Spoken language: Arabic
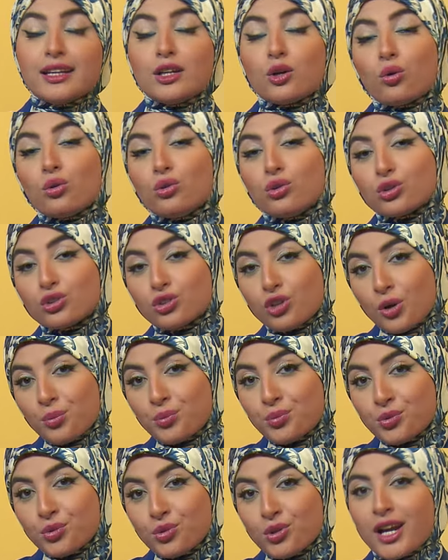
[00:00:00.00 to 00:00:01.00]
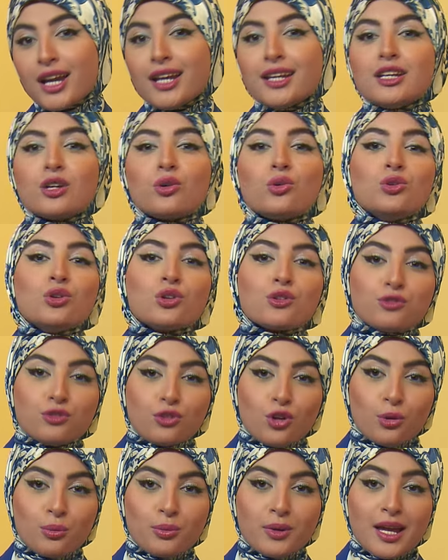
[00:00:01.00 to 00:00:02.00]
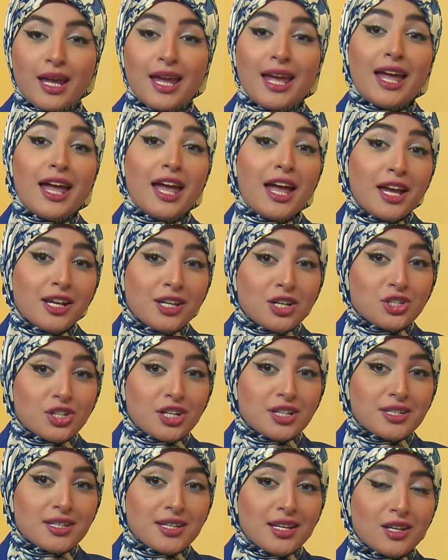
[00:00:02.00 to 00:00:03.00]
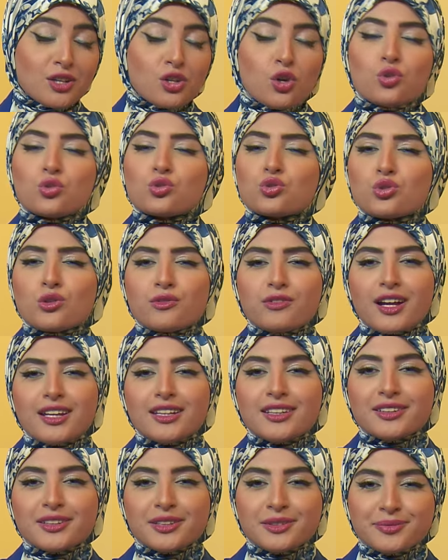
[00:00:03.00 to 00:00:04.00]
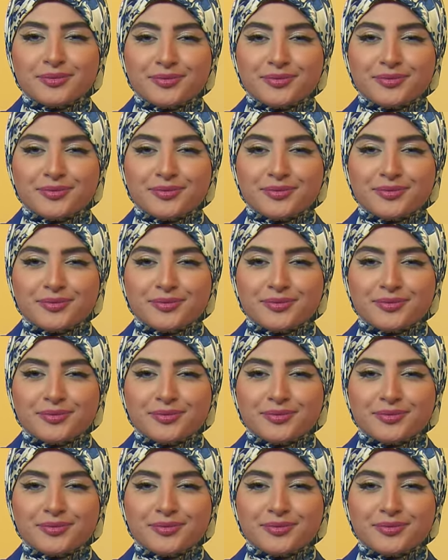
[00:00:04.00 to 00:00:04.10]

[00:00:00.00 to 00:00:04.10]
اللي يقول لك توب وكاين اللي يقول لك فلوب انا شخصيا جو فاليد